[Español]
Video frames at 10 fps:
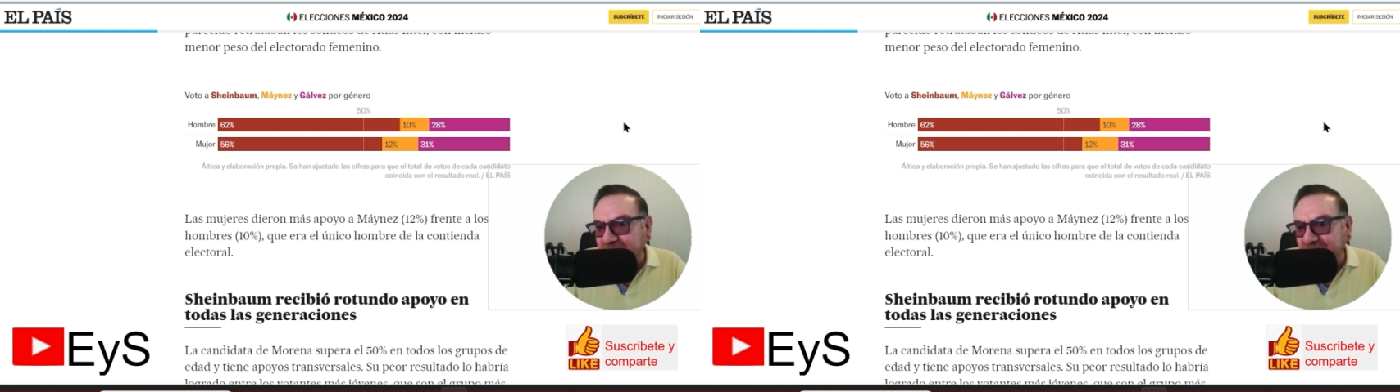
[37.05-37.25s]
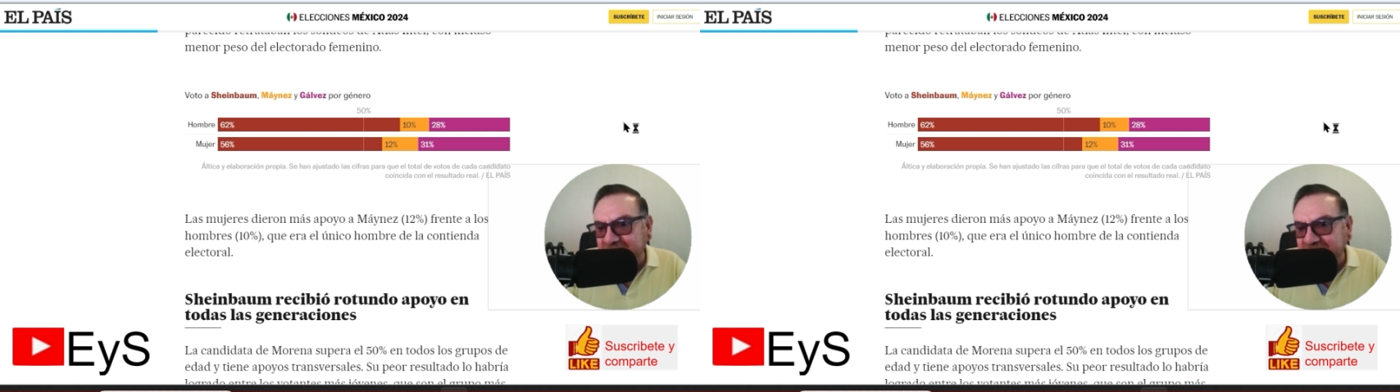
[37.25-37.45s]

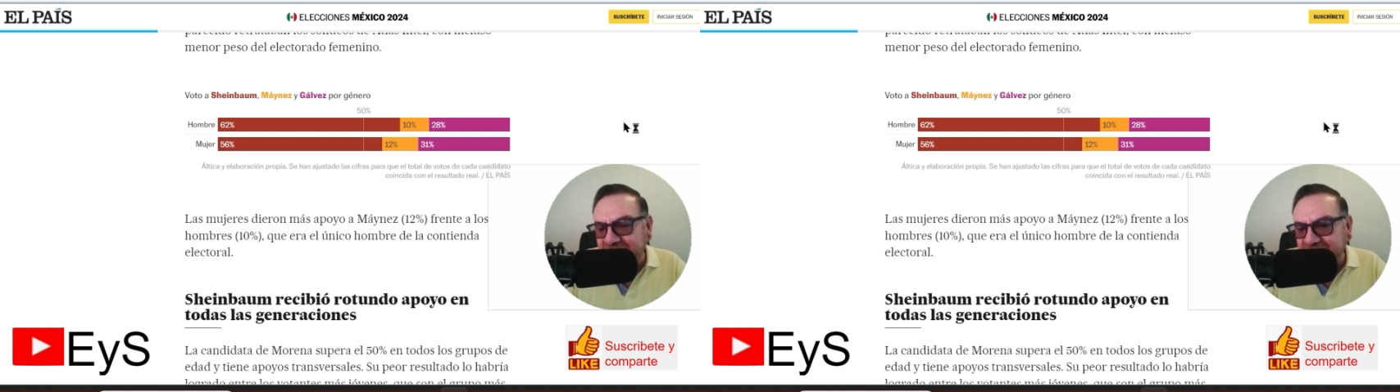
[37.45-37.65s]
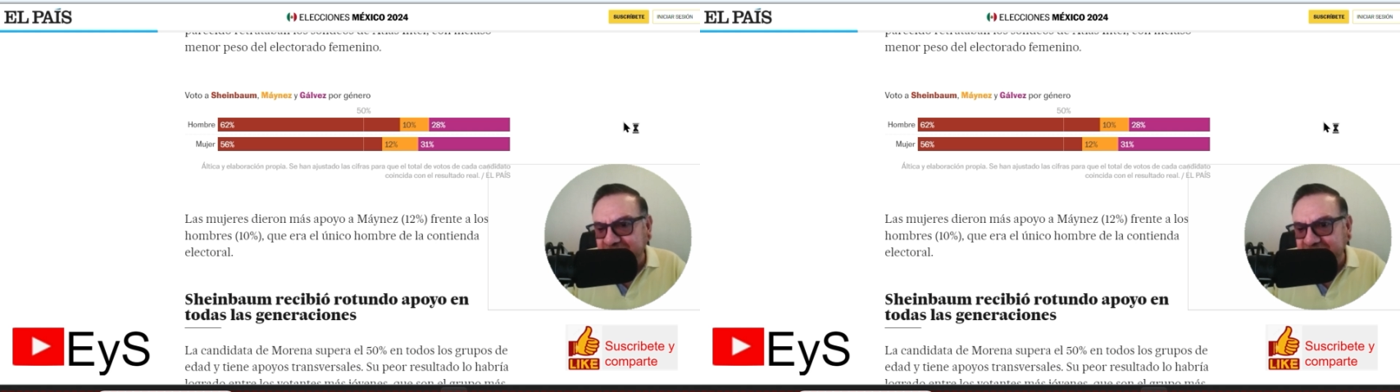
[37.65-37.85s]
porque
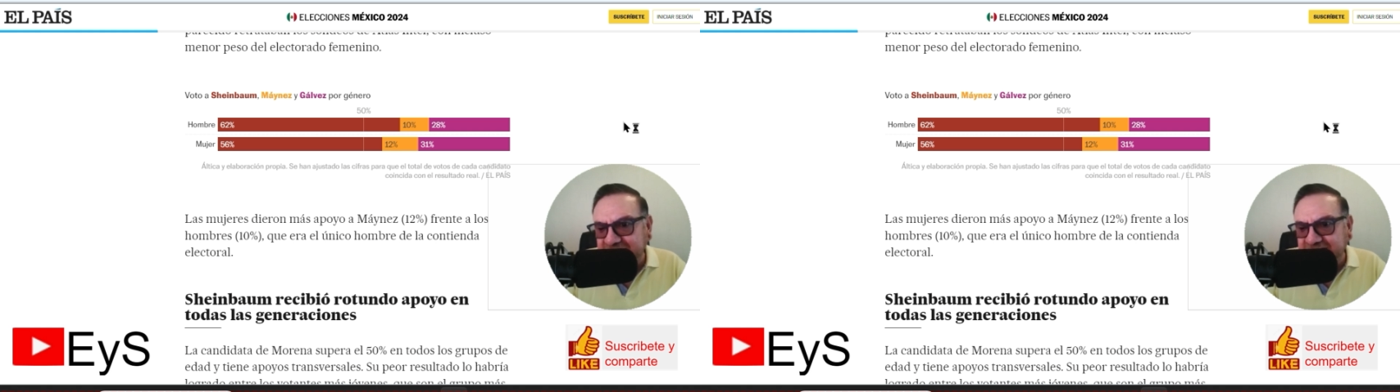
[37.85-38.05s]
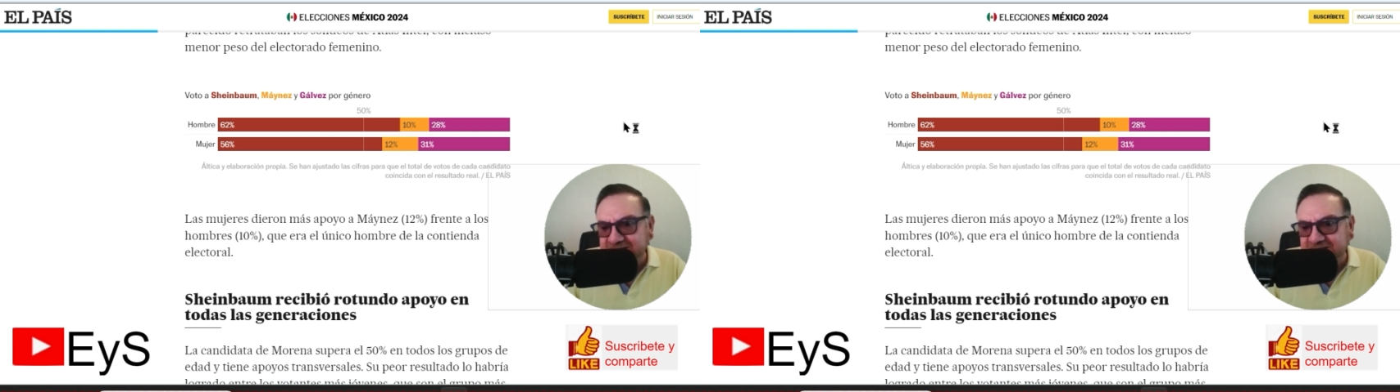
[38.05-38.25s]
no era
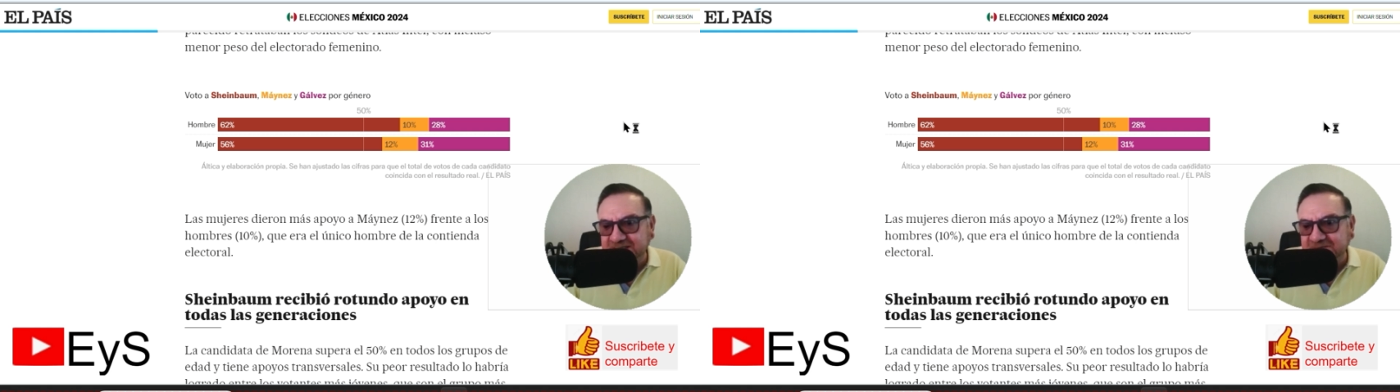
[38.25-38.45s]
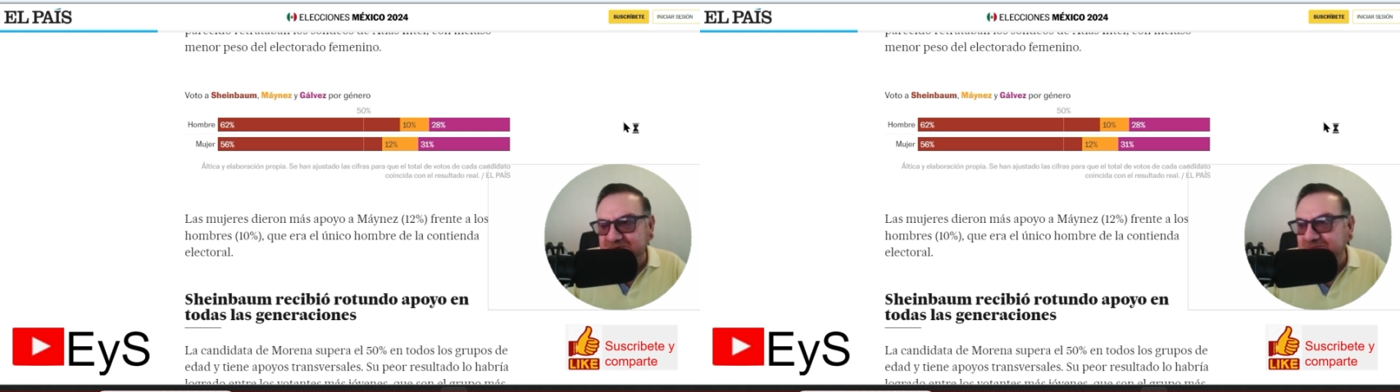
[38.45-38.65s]
una
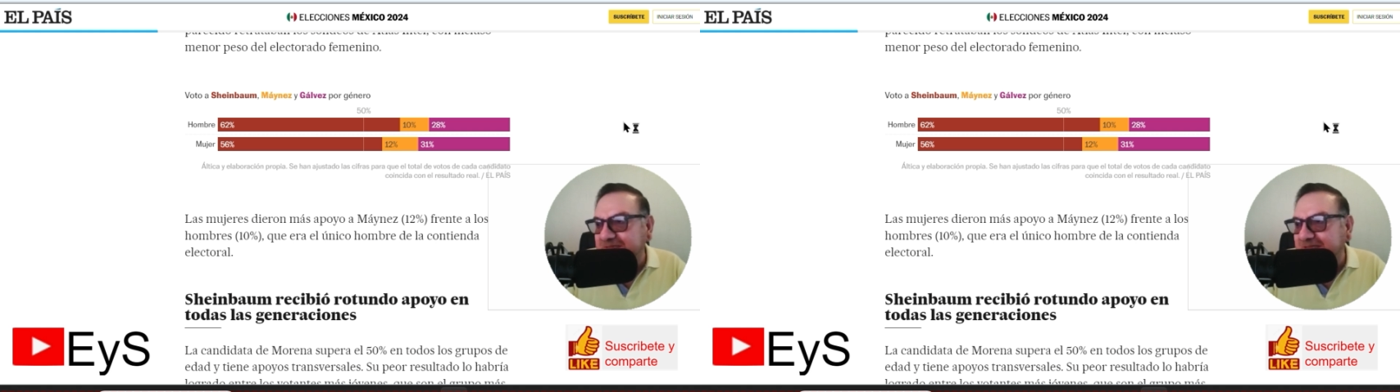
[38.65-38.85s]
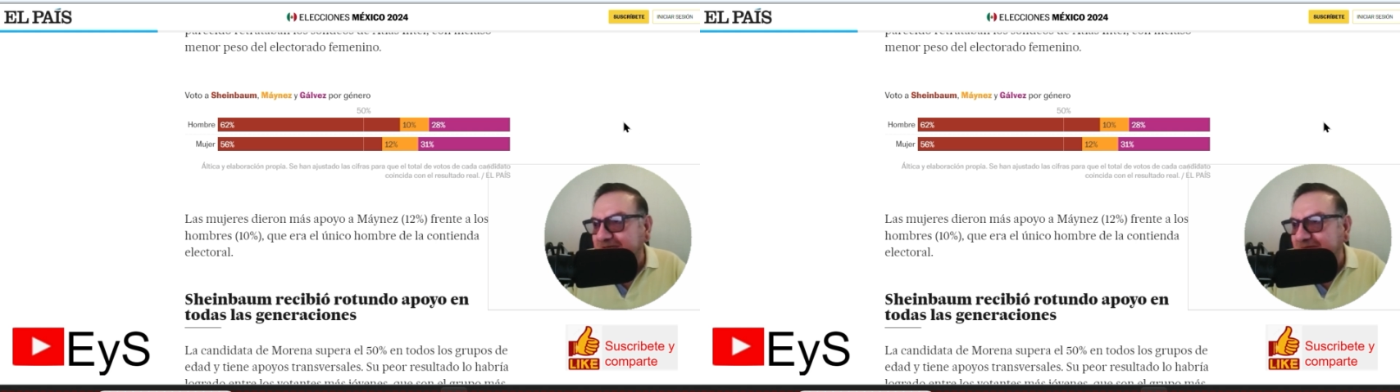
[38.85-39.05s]
casilla, me
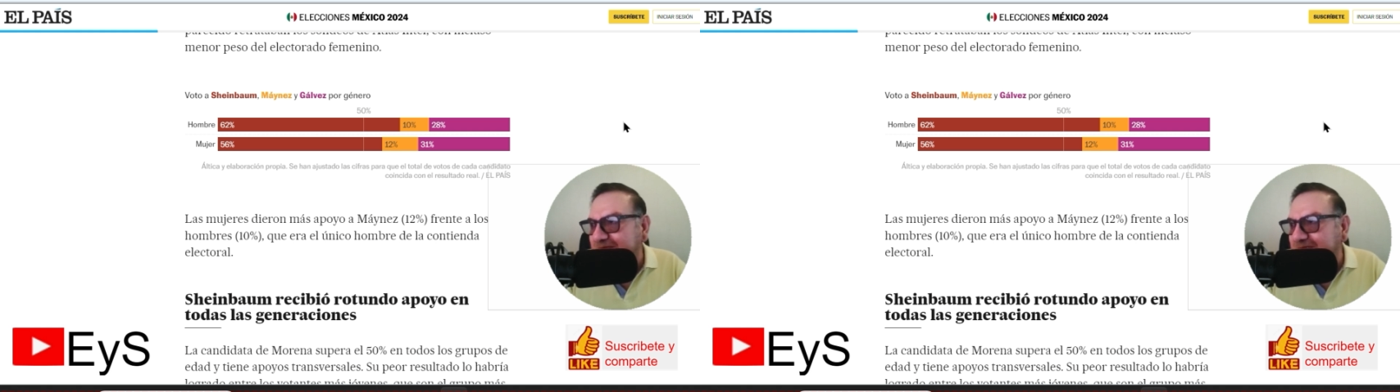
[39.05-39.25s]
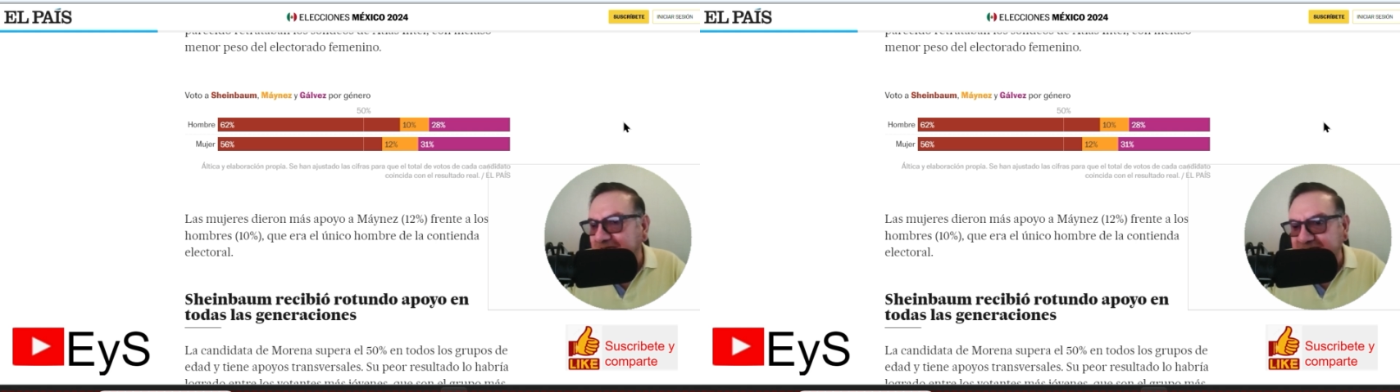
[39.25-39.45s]
mandaron
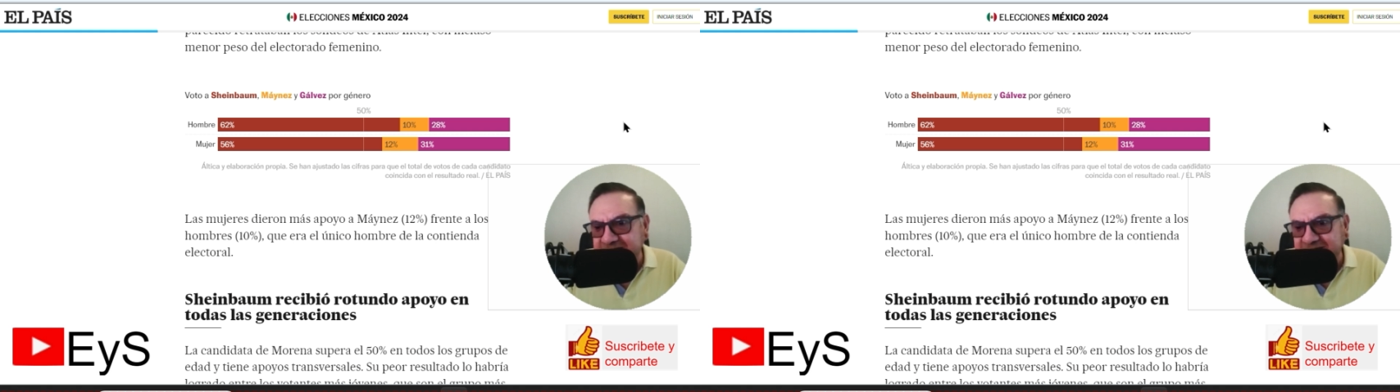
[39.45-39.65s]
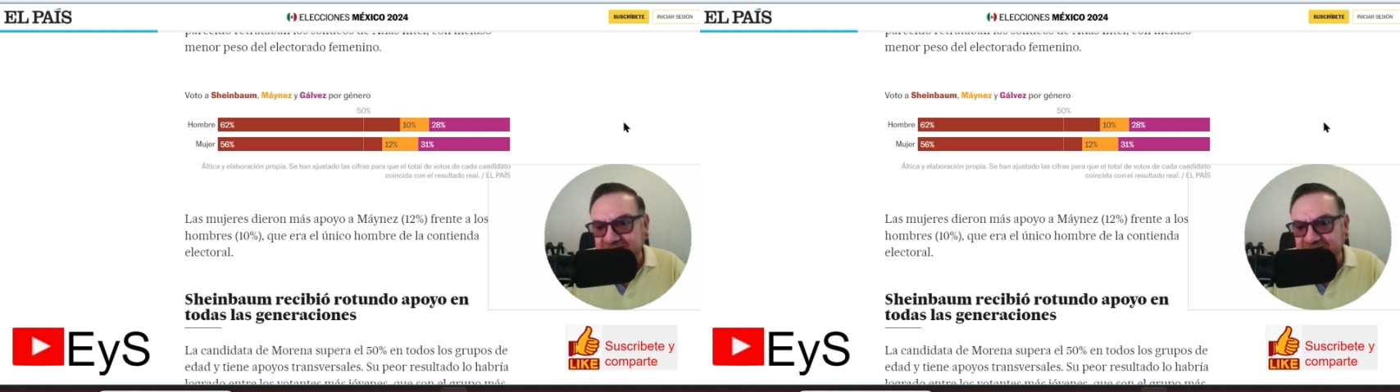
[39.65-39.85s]
otra
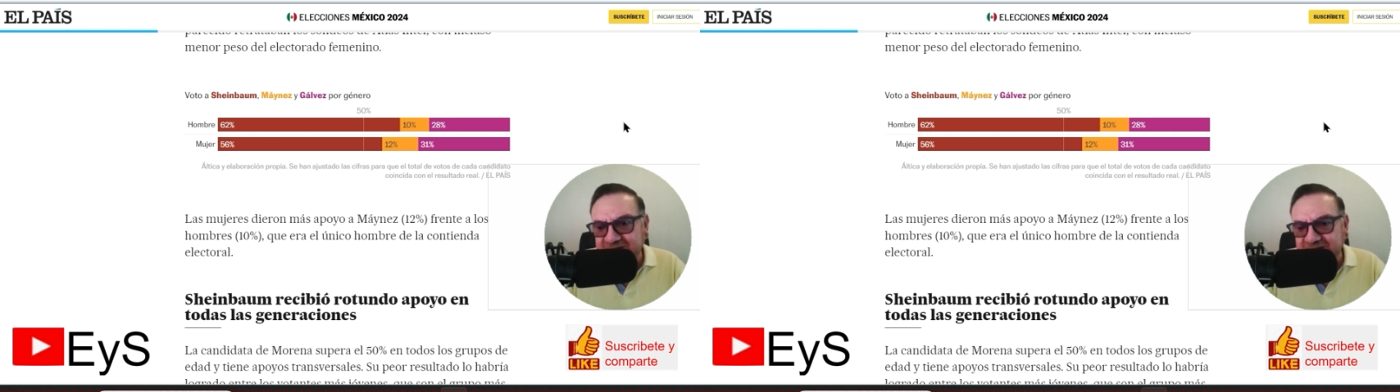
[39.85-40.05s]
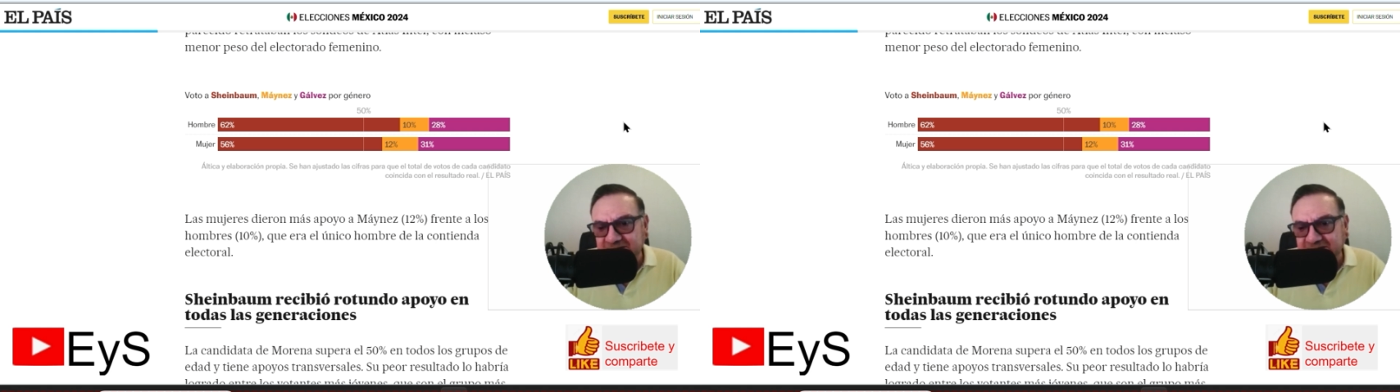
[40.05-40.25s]
casilla,